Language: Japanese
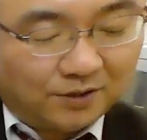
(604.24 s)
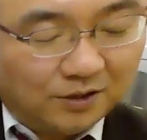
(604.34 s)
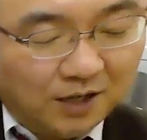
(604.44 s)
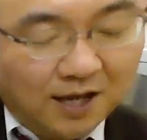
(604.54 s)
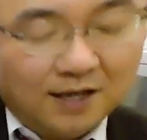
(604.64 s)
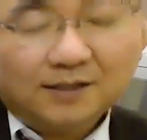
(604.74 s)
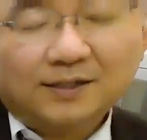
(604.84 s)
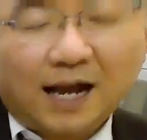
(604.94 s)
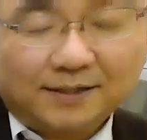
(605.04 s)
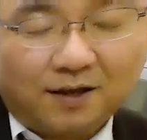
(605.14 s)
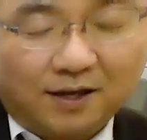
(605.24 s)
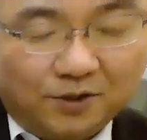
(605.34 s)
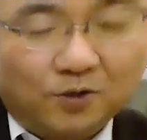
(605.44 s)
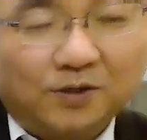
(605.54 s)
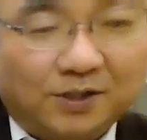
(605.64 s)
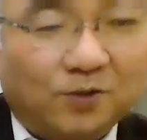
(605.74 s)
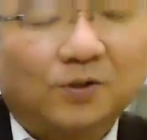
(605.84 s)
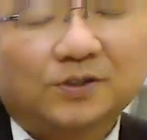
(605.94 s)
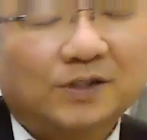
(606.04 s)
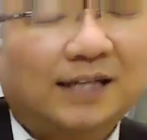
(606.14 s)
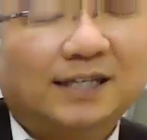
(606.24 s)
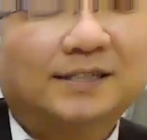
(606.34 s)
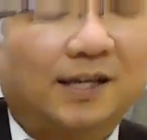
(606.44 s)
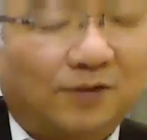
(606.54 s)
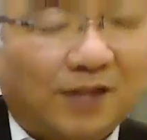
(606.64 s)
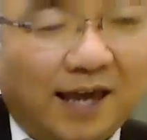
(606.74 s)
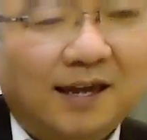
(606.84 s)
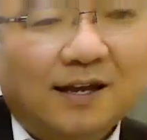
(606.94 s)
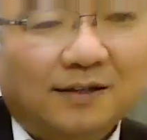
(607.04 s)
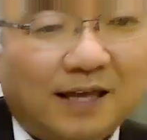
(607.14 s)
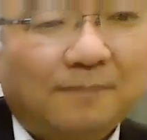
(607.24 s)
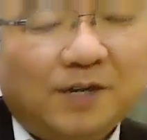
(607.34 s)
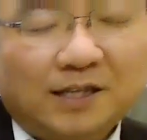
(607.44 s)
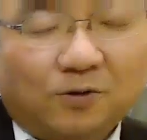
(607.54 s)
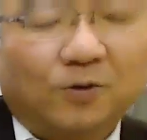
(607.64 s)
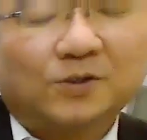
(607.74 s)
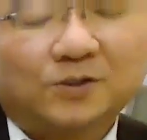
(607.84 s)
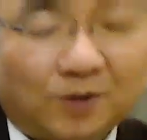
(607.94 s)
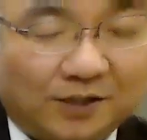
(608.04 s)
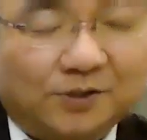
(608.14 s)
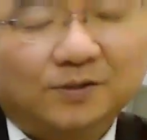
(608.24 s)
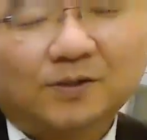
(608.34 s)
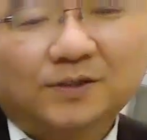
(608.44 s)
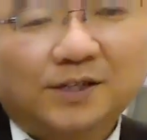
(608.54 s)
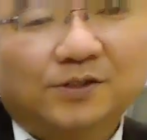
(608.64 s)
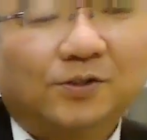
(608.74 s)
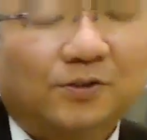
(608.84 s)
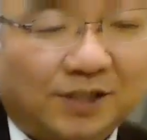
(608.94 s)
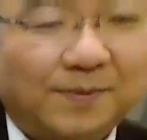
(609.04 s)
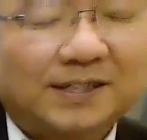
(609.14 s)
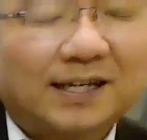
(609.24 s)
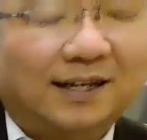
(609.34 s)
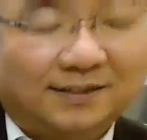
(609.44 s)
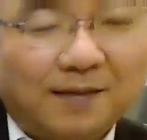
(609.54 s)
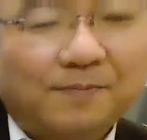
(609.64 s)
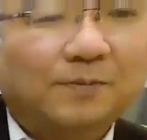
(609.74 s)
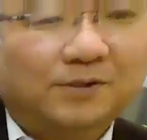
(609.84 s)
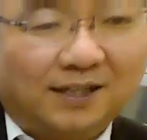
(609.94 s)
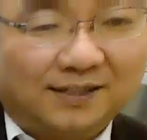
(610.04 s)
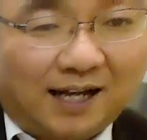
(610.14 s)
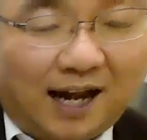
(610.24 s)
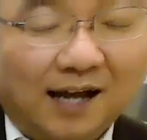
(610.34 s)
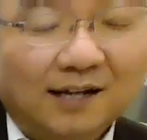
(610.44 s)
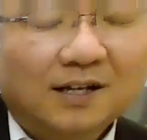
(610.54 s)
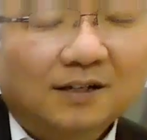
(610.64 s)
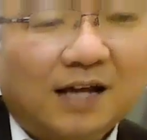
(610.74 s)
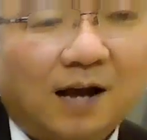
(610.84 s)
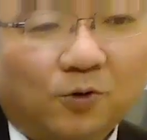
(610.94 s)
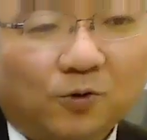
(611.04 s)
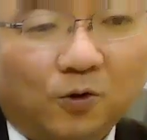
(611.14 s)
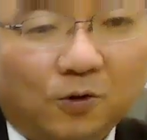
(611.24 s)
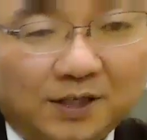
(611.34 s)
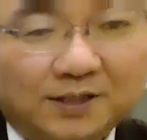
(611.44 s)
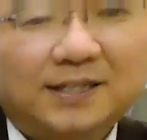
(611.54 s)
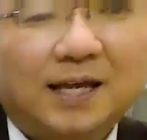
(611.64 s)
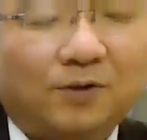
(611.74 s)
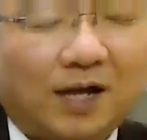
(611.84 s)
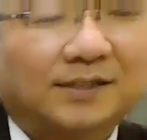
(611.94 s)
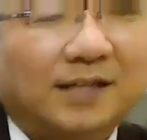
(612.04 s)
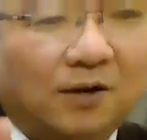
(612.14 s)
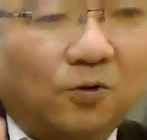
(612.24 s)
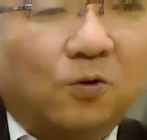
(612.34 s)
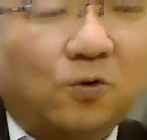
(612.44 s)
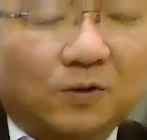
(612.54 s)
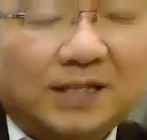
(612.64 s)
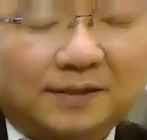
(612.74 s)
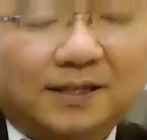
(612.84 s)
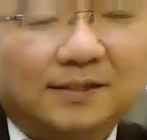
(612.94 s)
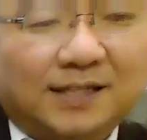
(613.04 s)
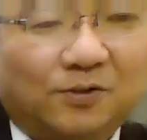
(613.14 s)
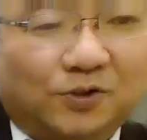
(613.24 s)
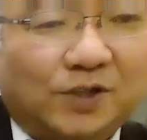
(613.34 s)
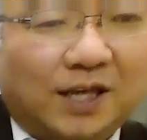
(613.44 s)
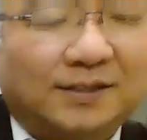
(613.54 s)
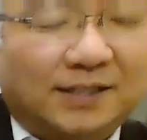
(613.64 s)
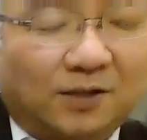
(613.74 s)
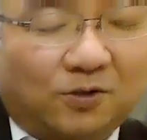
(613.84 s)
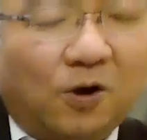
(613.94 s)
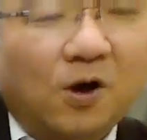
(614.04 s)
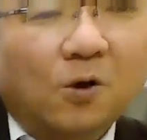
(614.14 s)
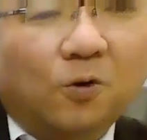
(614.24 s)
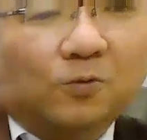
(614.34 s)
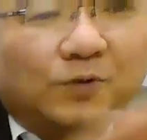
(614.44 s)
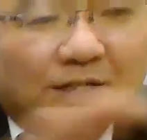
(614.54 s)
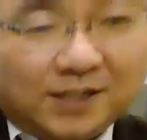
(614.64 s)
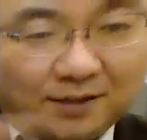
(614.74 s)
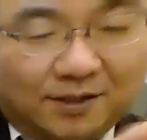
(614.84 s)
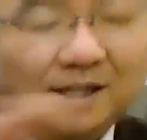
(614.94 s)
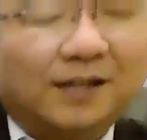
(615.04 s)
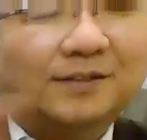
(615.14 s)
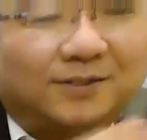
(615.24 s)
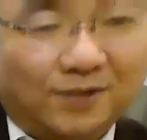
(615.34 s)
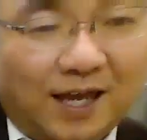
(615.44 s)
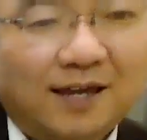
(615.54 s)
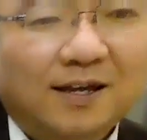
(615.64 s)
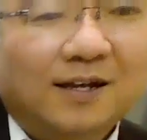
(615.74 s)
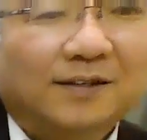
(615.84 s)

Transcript: をする学生は非常に少数派でしたので、ね、みんな高卒とか中卒で就職してましたからですねバブルでしたからだからもう浪人生の数が高校3年生の受験生と同じ数いたんですよね